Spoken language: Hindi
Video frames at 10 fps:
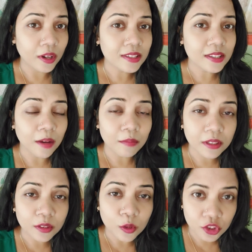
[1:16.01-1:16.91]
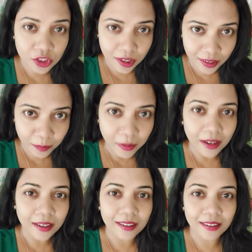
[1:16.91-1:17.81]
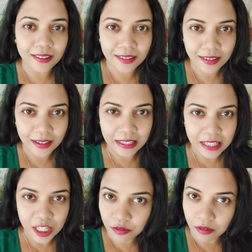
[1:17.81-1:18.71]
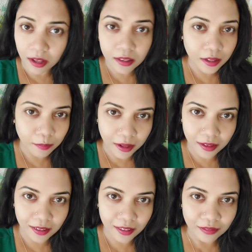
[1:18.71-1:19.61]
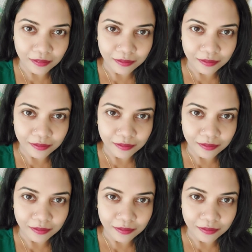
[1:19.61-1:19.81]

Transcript: इस अमृत को चख पाए हैं इसका स्वाद ले पाए हैं